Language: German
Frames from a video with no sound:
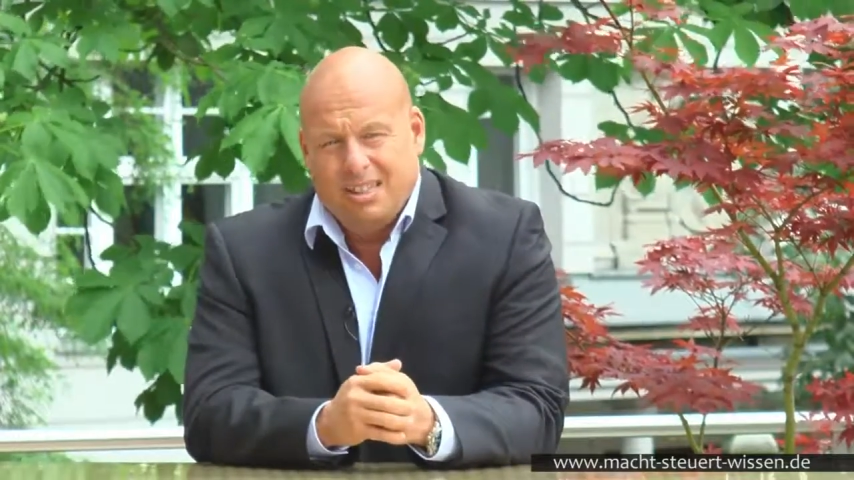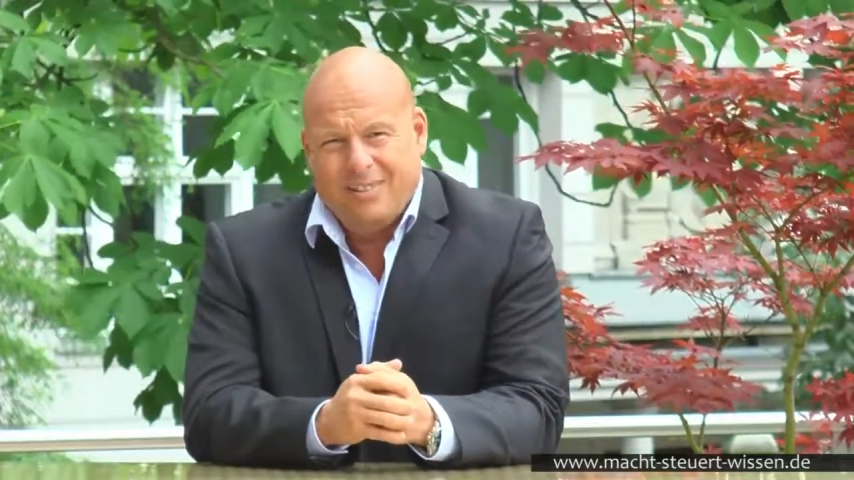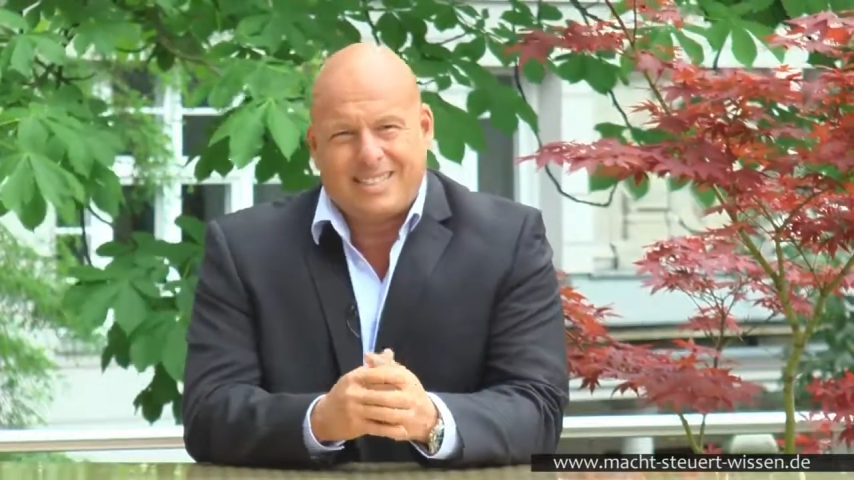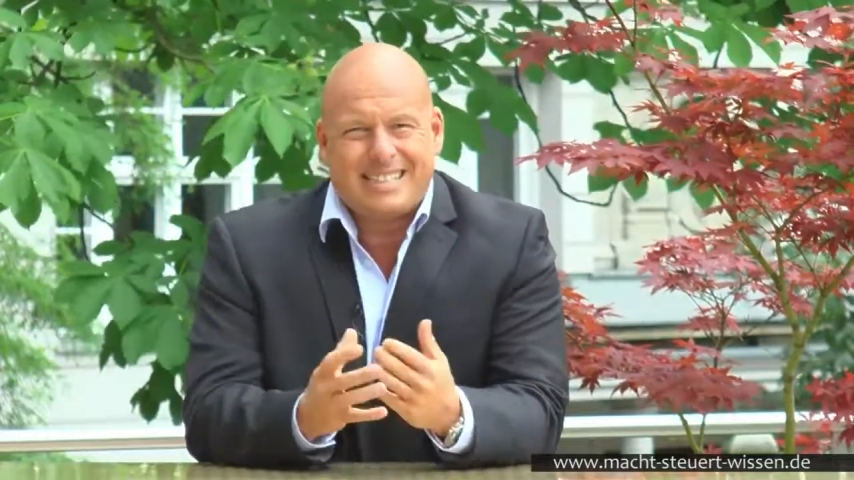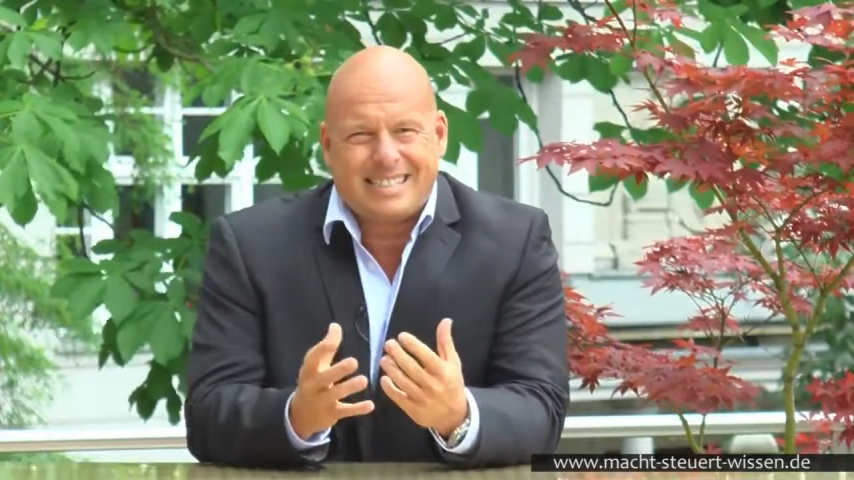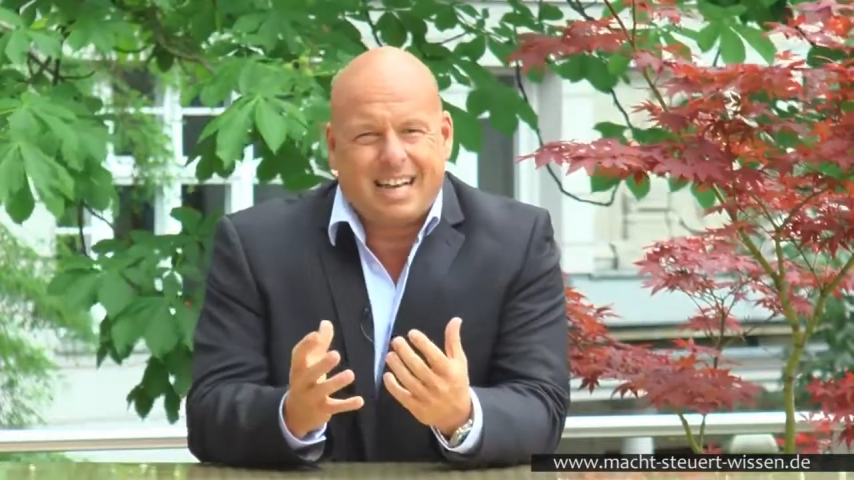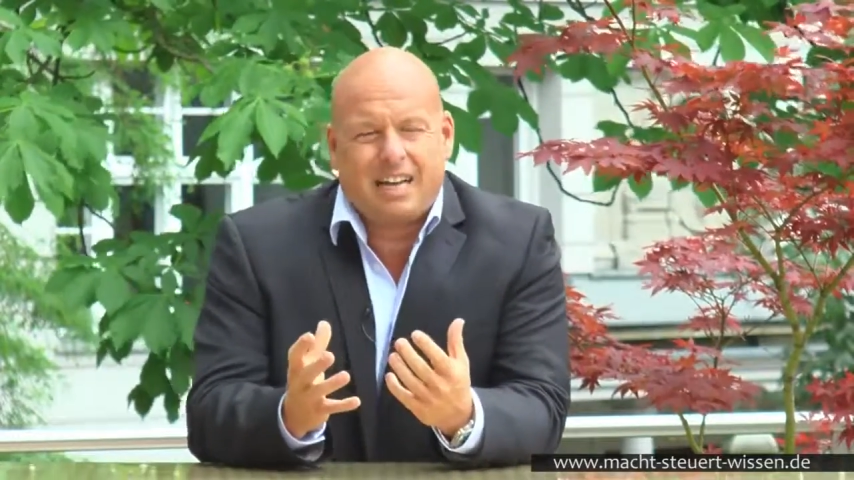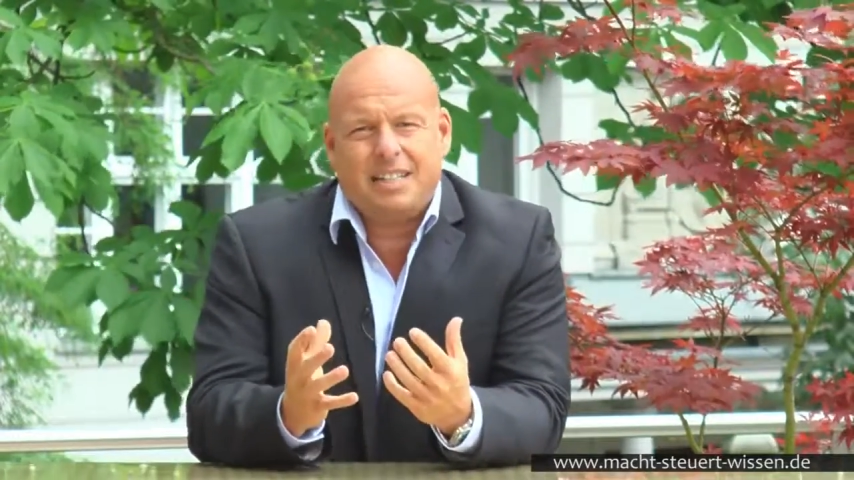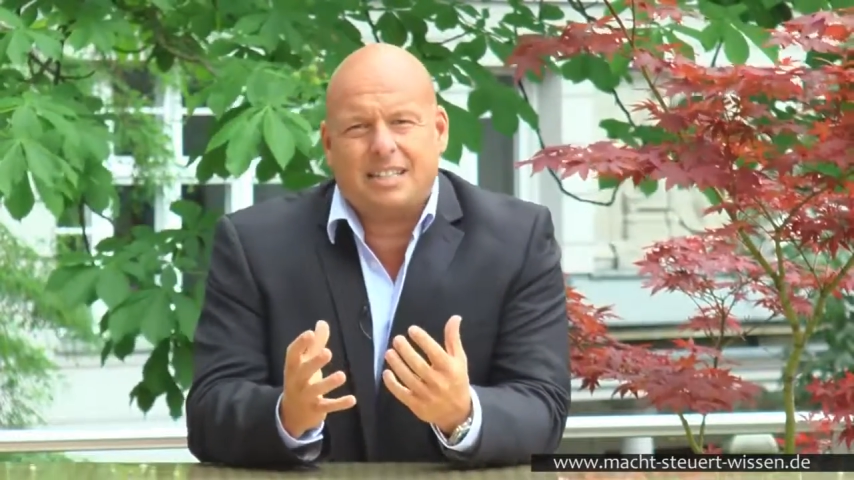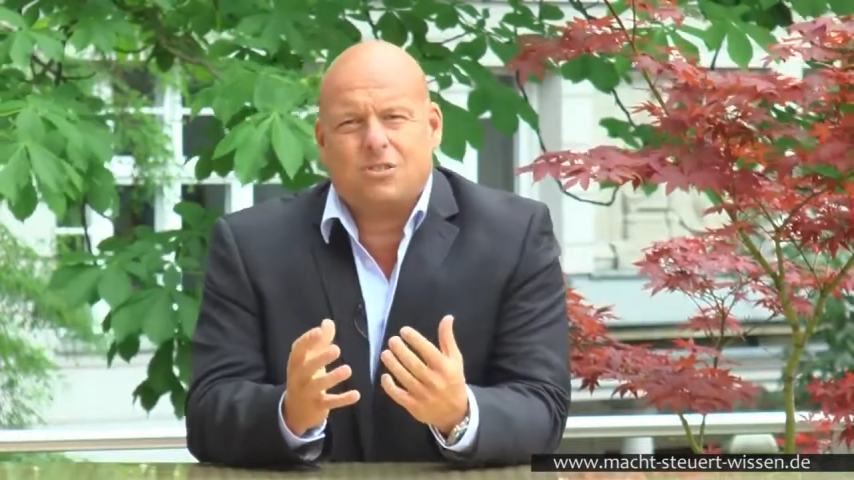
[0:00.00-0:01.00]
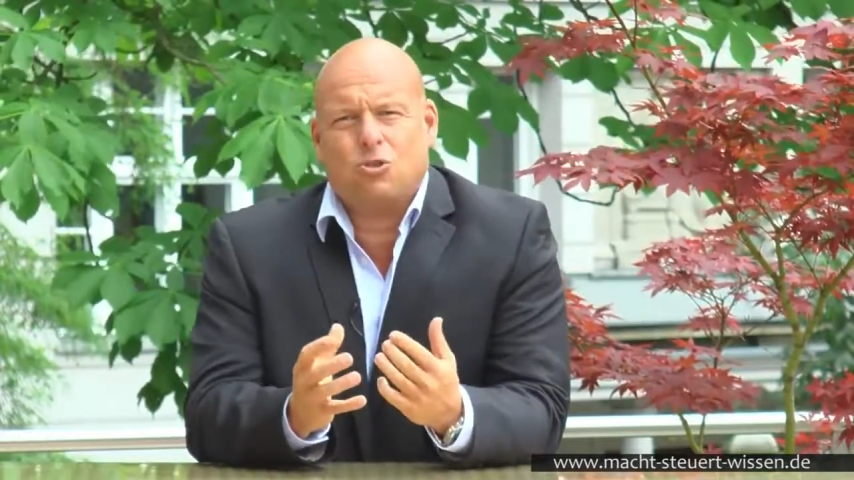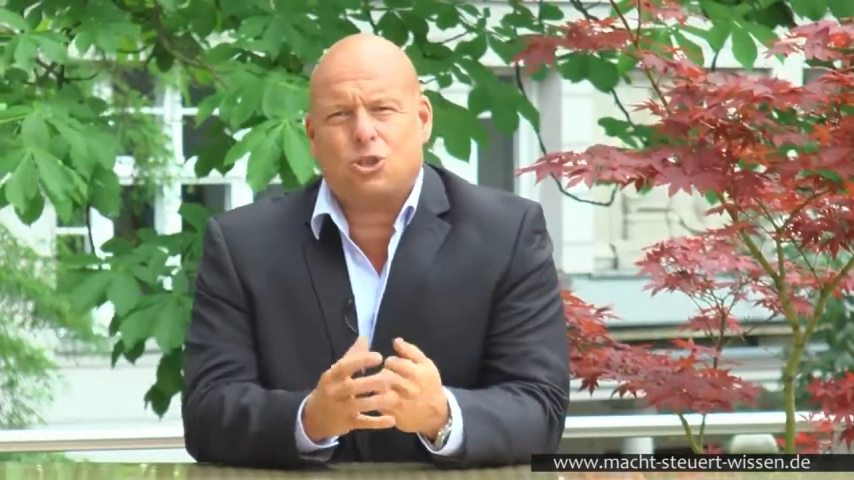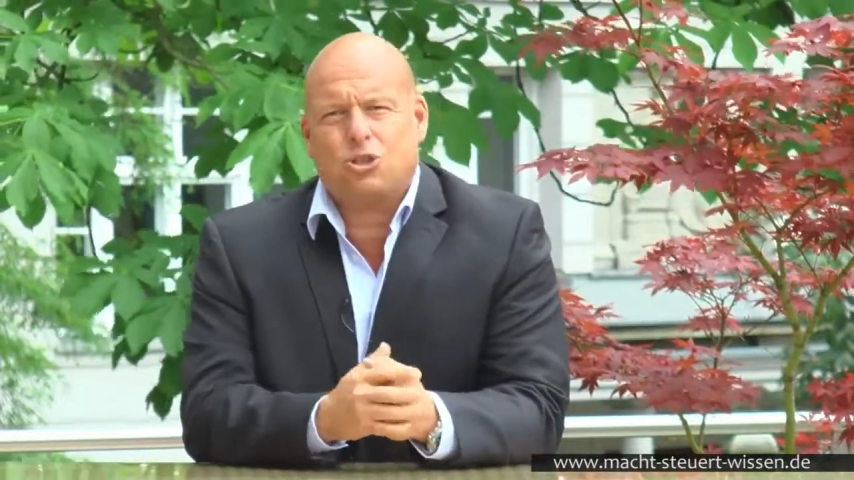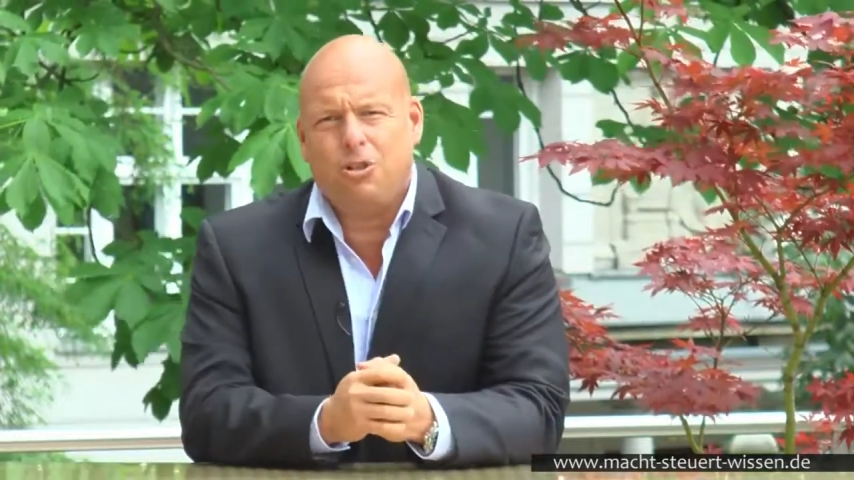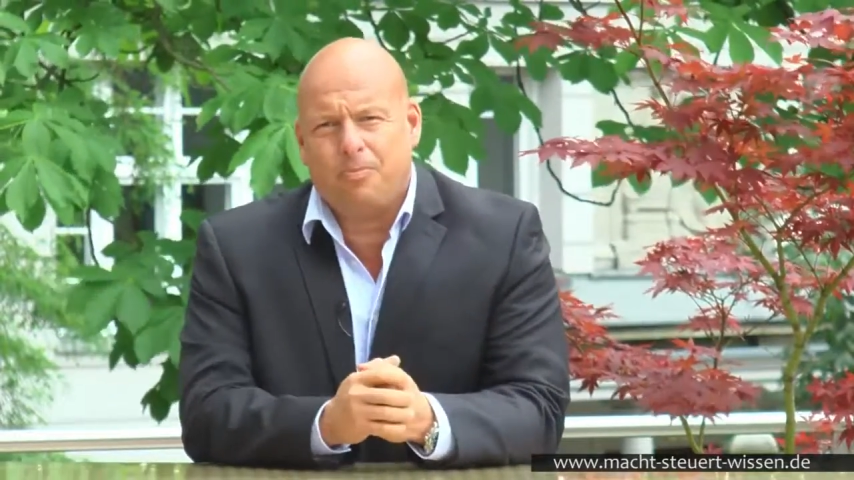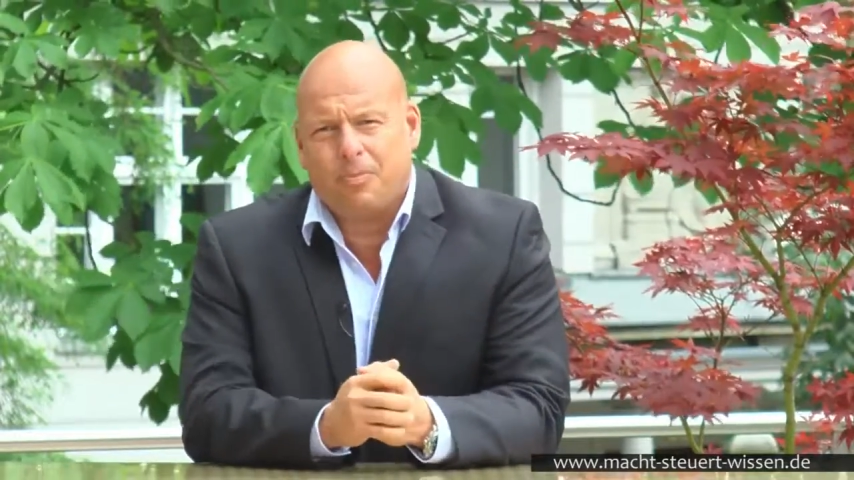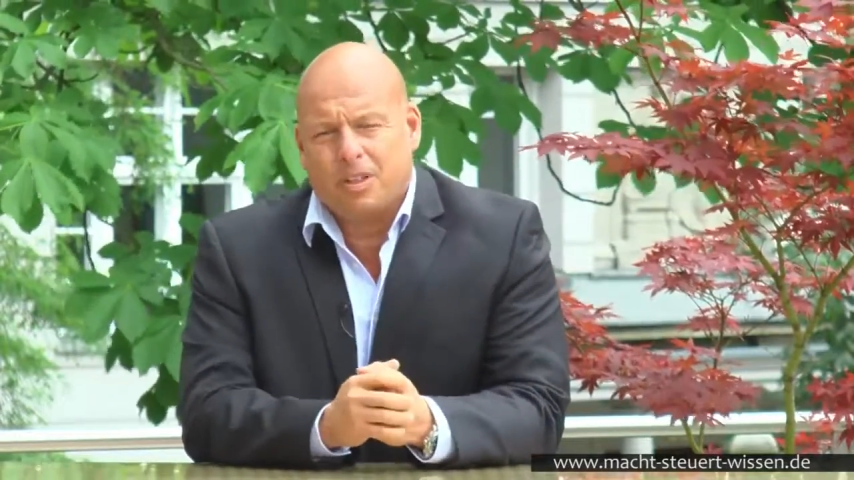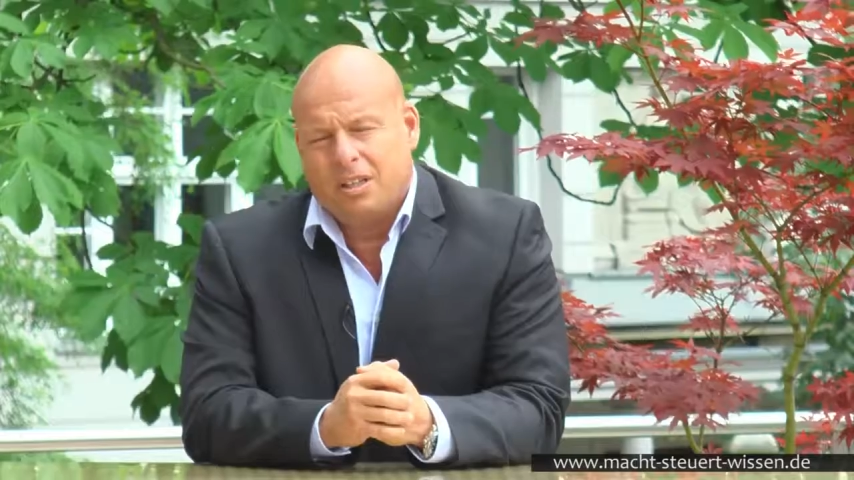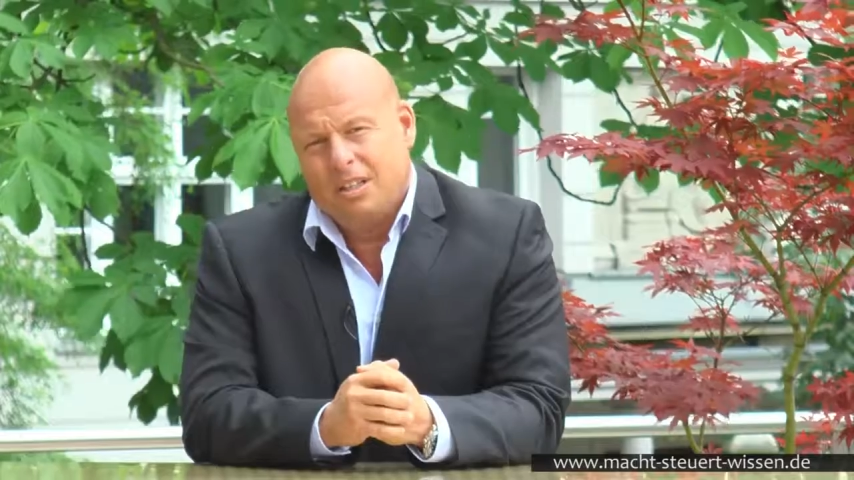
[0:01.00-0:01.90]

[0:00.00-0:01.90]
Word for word: Was ist daran jetzt so schlimm?